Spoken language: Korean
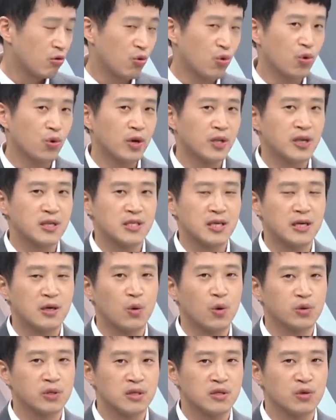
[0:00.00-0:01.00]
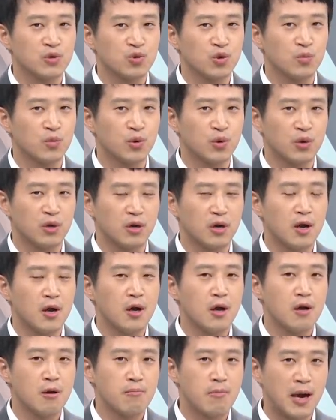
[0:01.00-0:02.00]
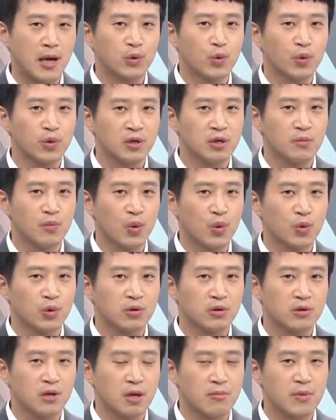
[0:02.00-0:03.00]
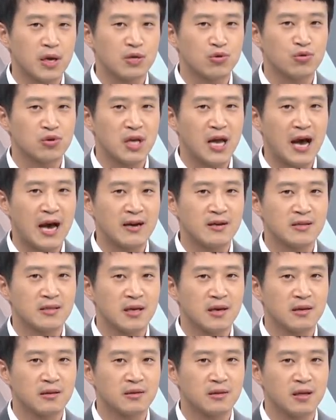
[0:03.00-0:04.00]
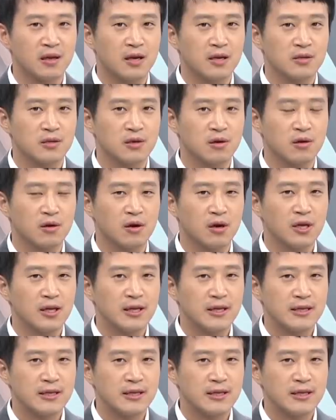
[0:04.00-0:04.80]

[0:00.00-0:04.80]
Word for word: 공개되지 않은 호재성 정보를 매도인은 모르는데 매수인이 아는 상태에서